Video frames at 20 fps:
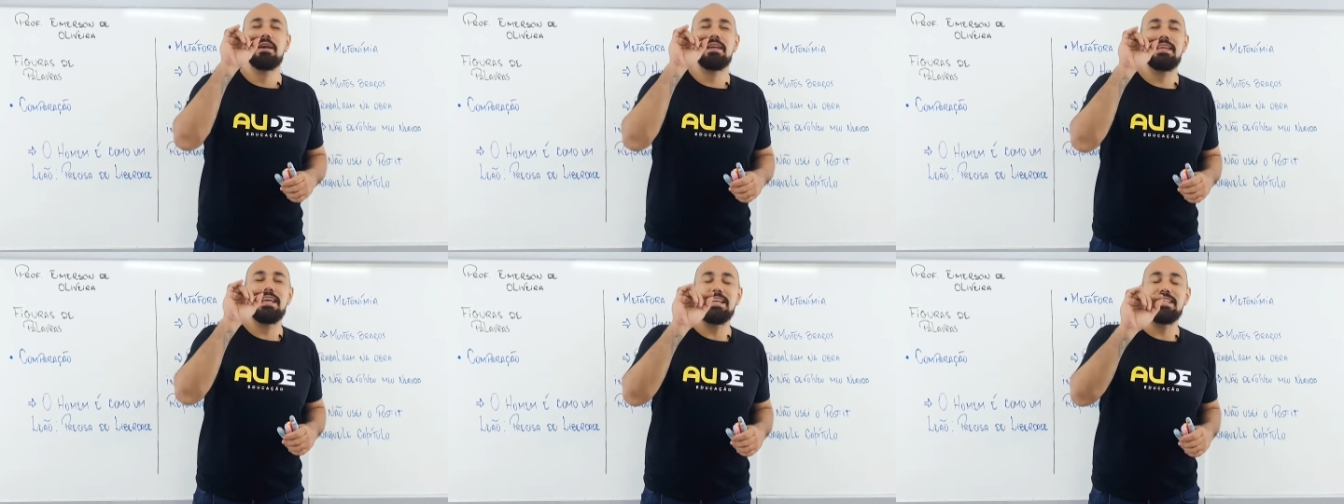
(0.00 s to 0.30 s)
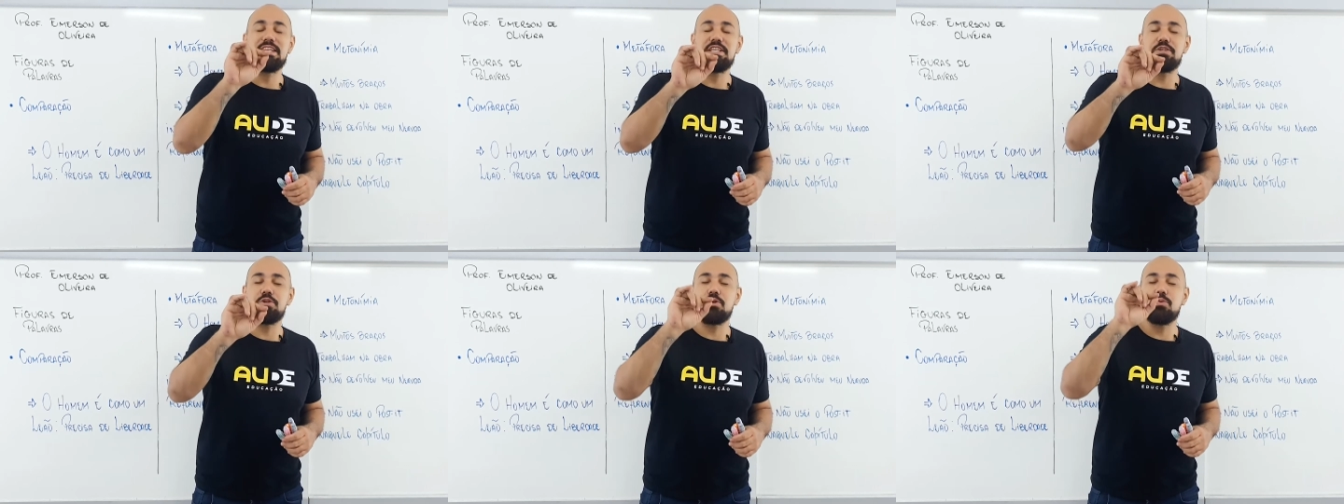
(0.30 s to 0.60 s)
que a
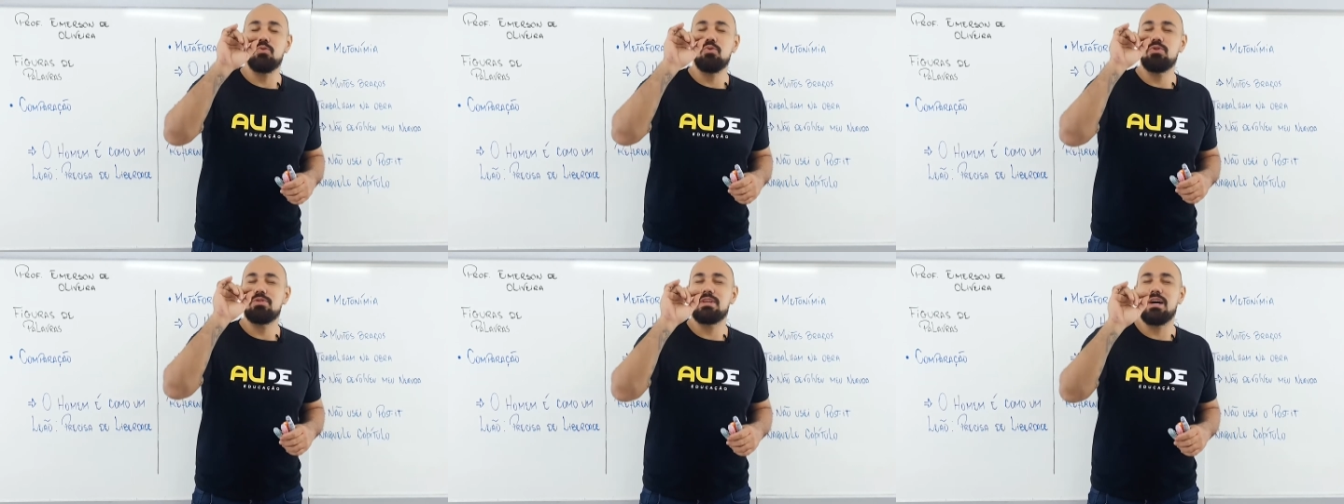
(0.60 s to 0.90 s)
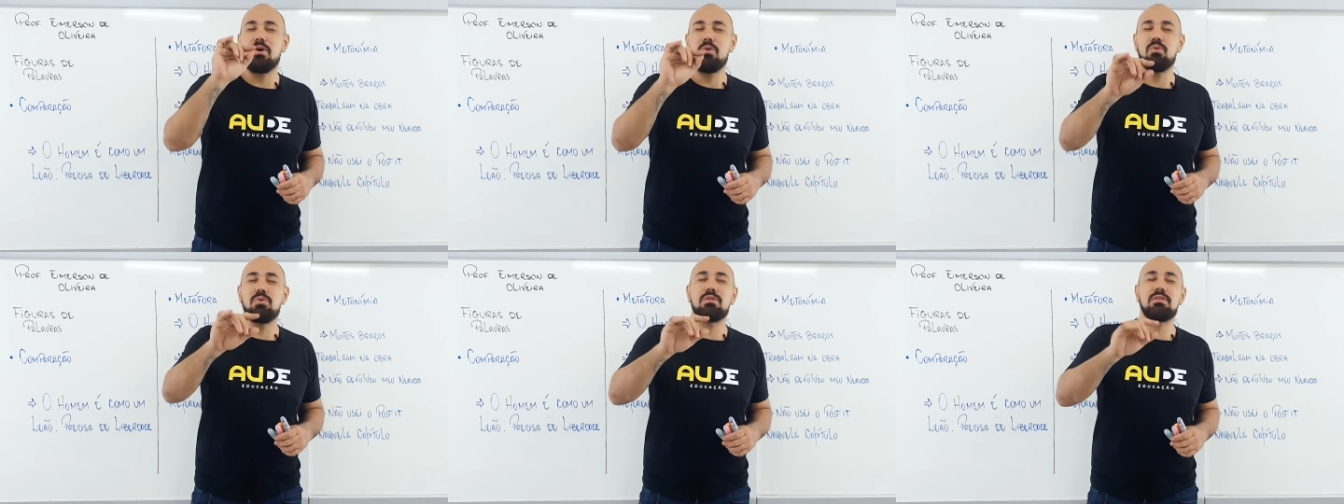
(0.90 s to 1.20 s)
gente
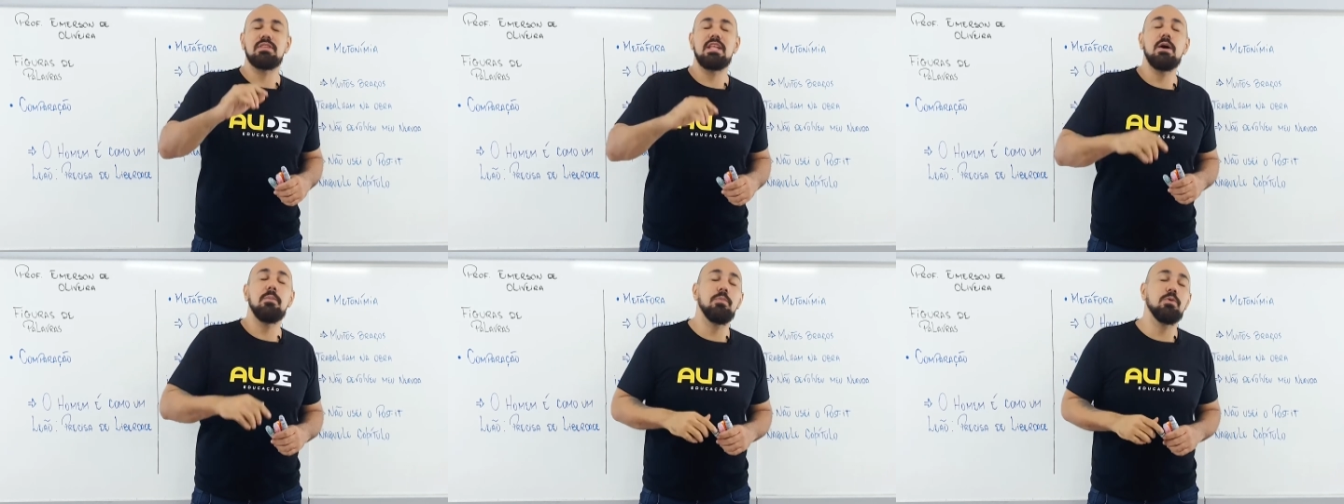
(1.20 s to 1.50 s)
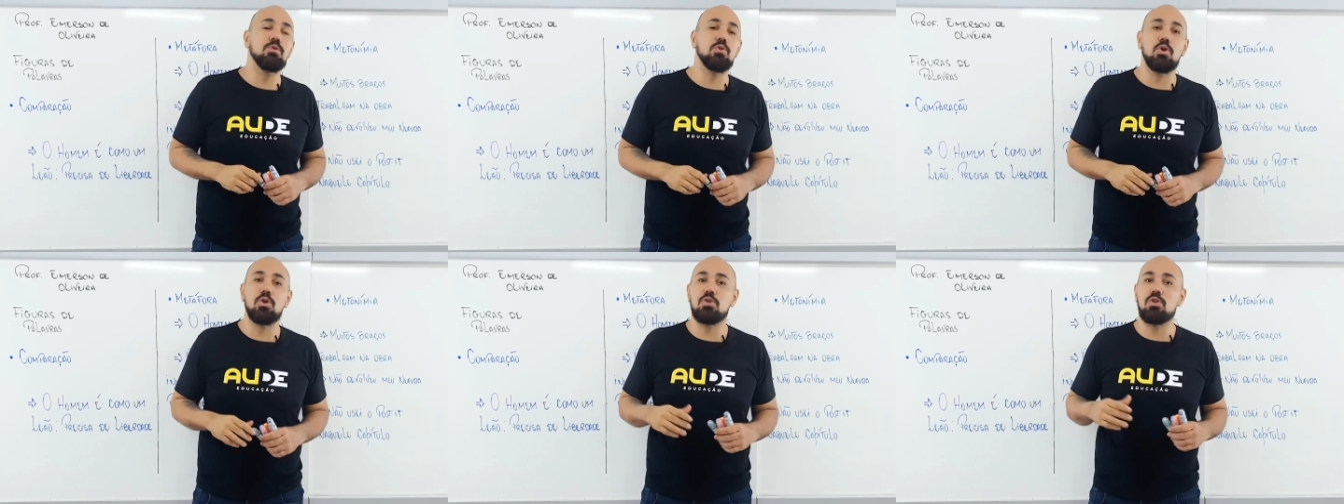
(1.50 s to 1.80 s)
usa o
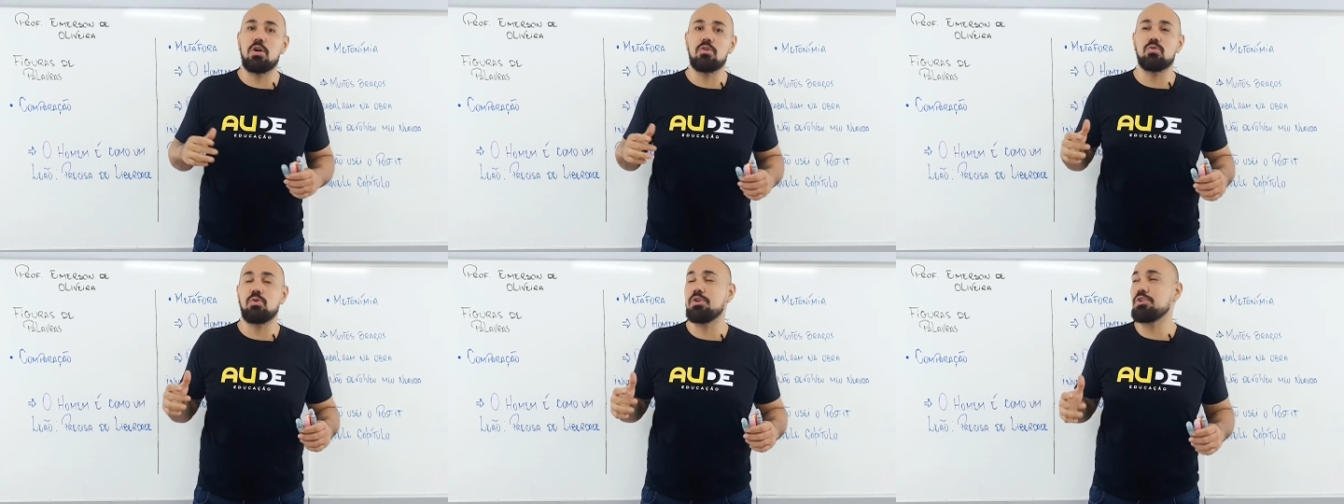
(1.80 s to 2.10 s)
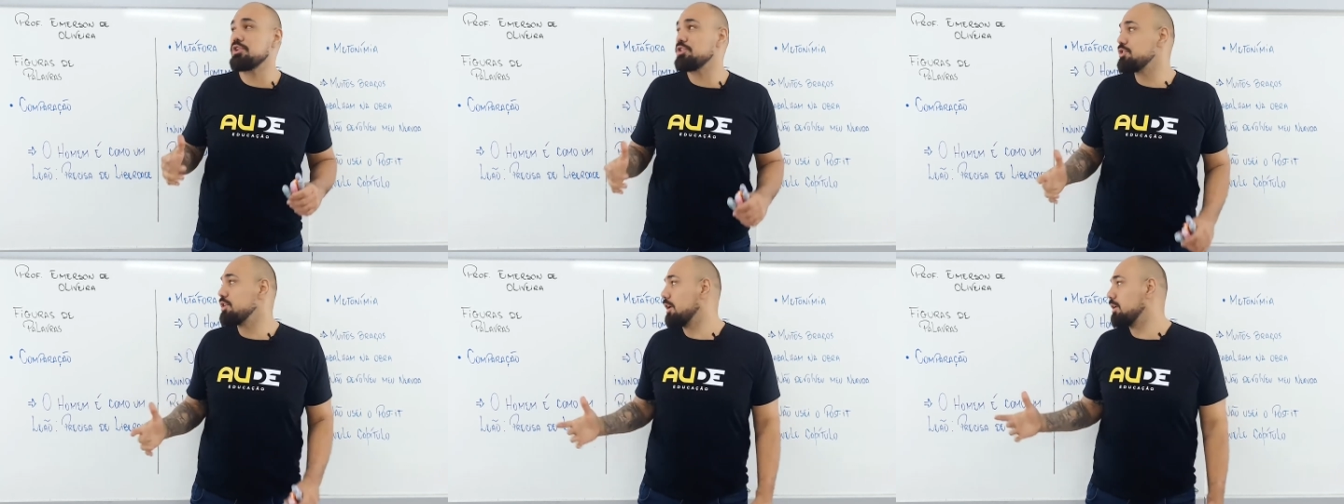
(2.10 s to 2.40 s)
tempo todo no nosso
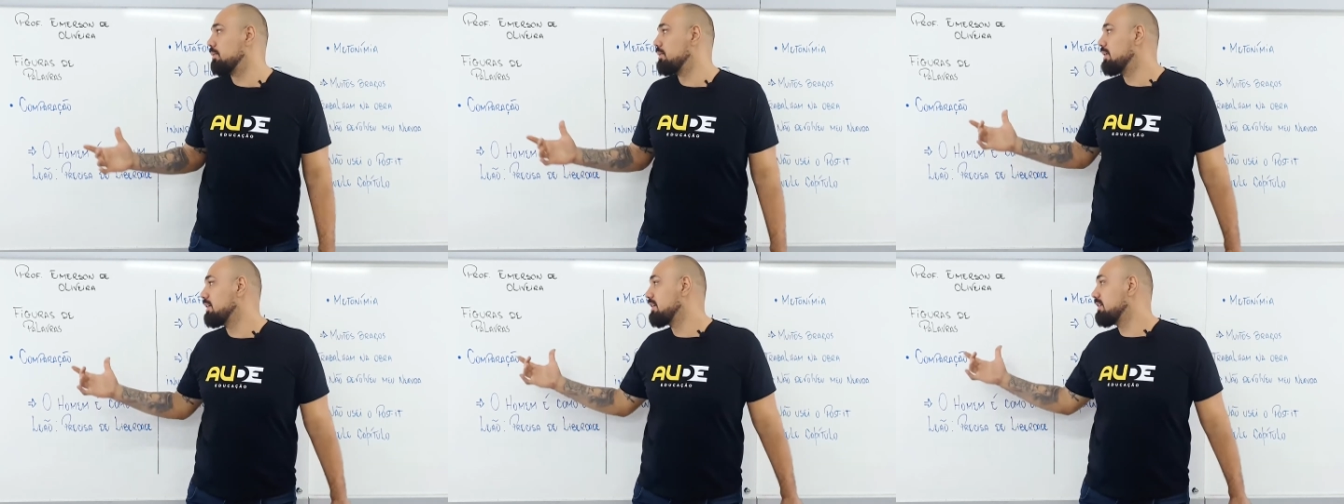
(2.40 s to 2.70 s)
cotidiano,